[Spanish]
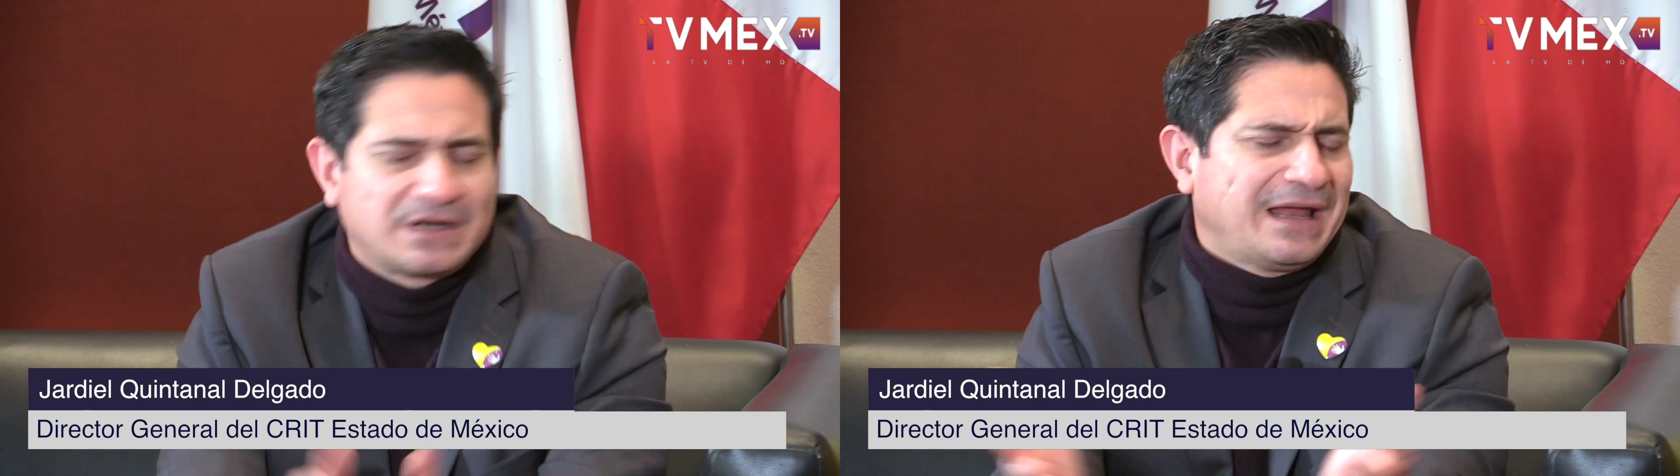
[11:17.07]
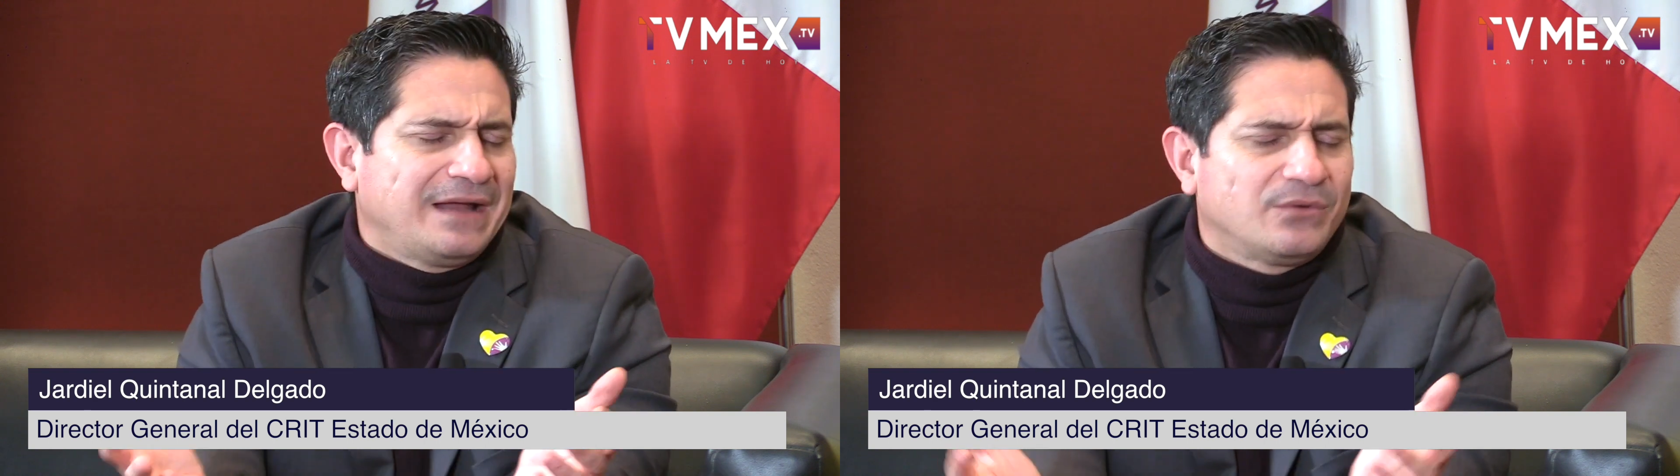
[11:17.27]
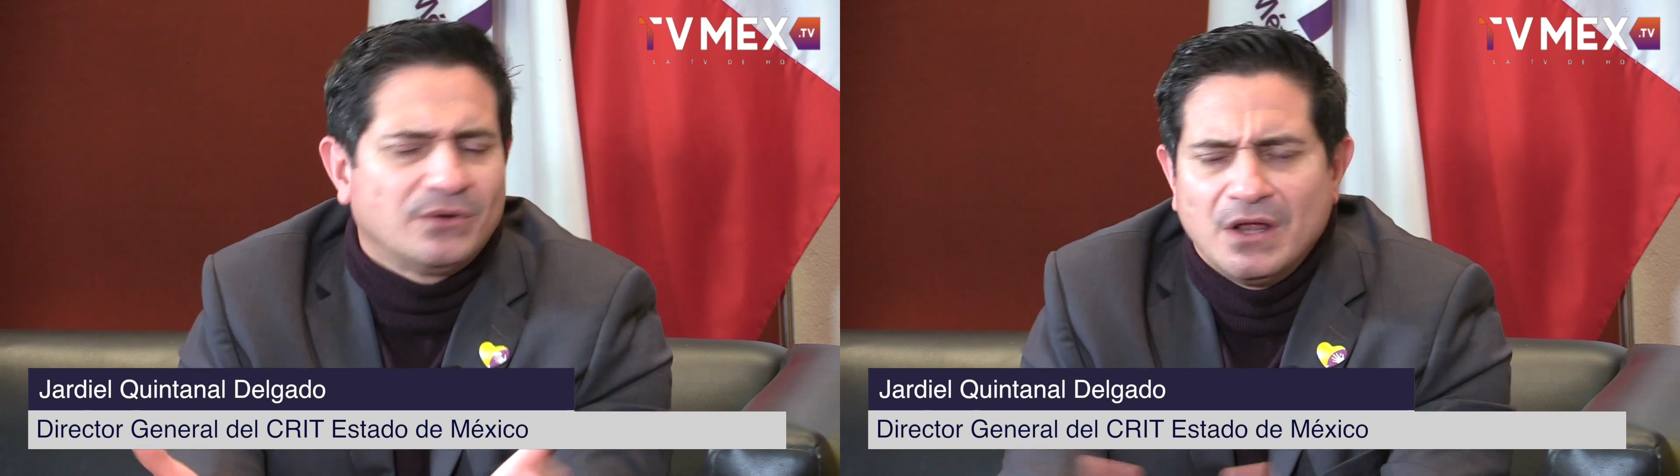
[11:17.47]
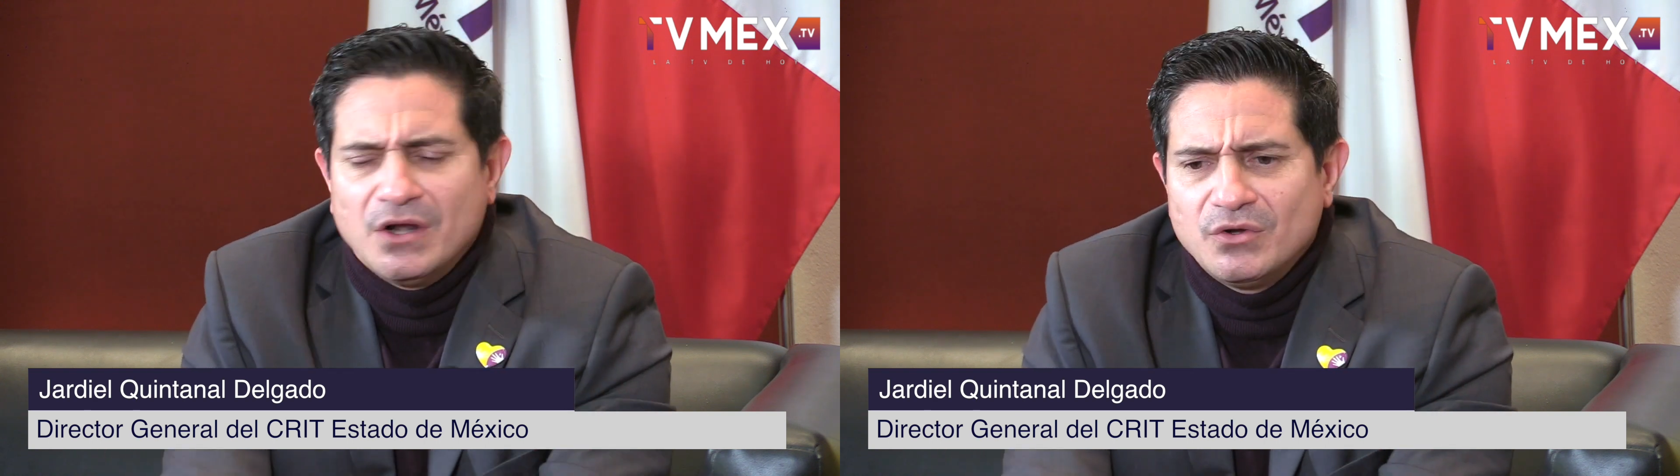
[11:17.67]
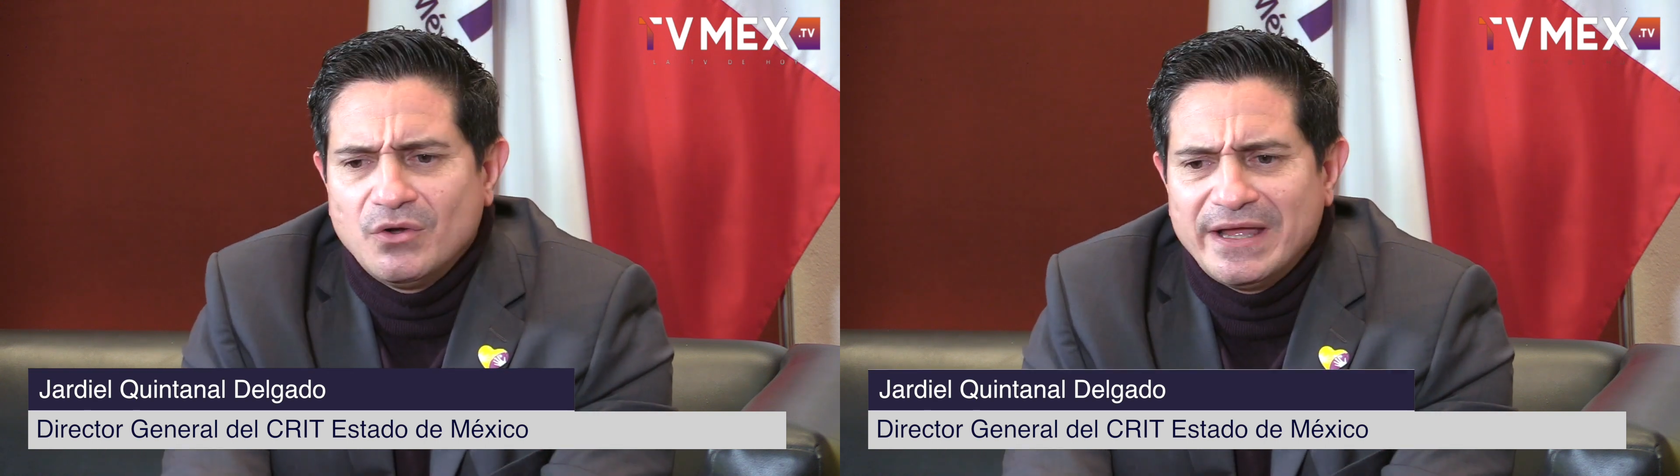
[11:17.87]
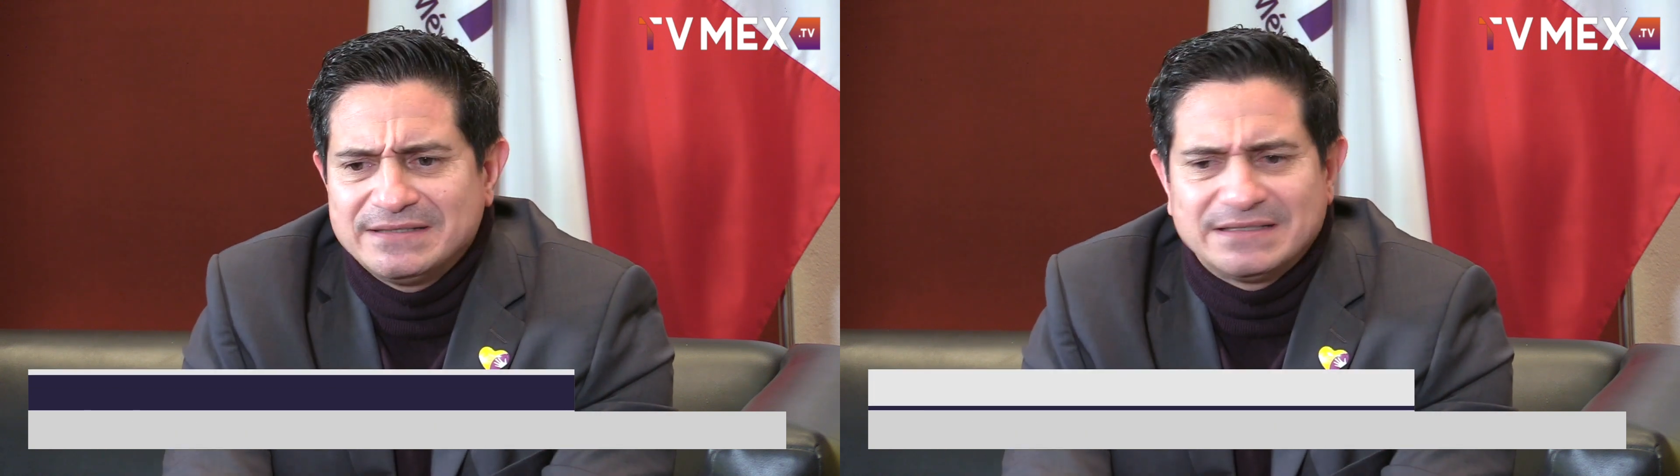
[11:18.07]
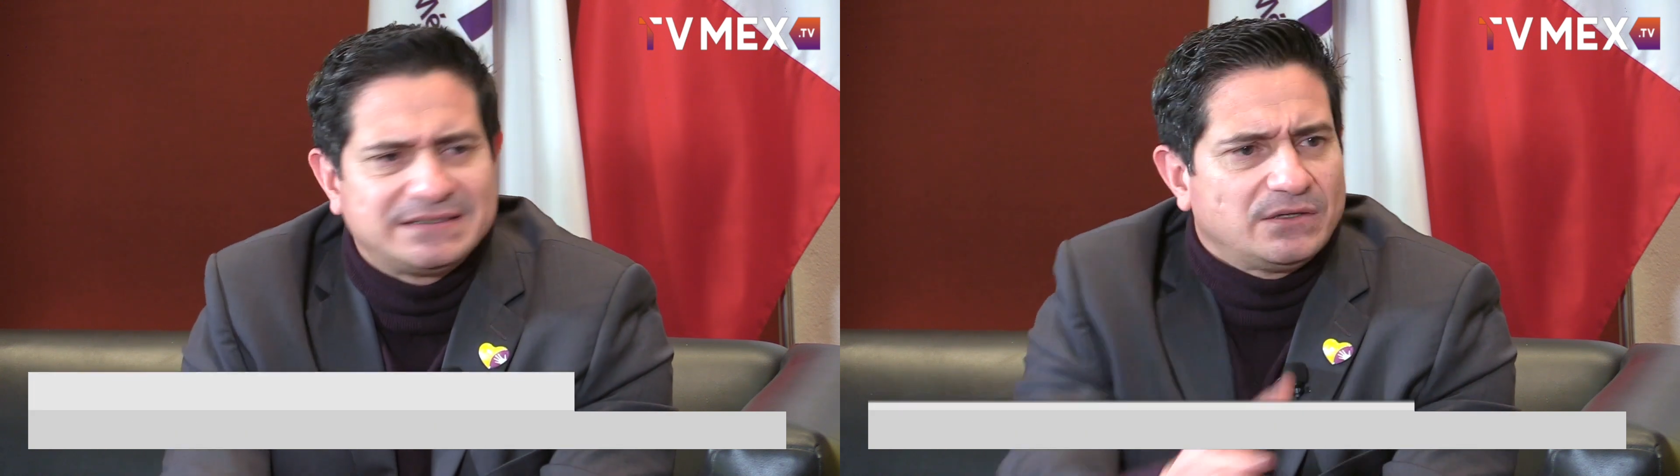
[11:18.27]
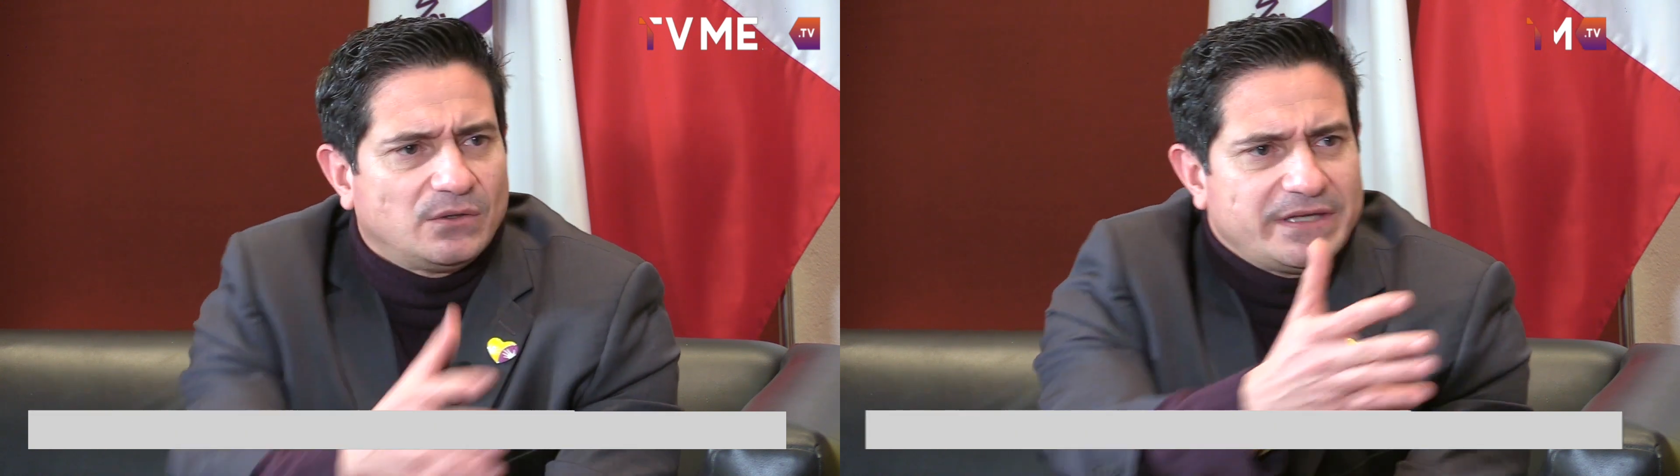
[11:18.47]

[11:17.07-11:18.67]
Claro, no es decir,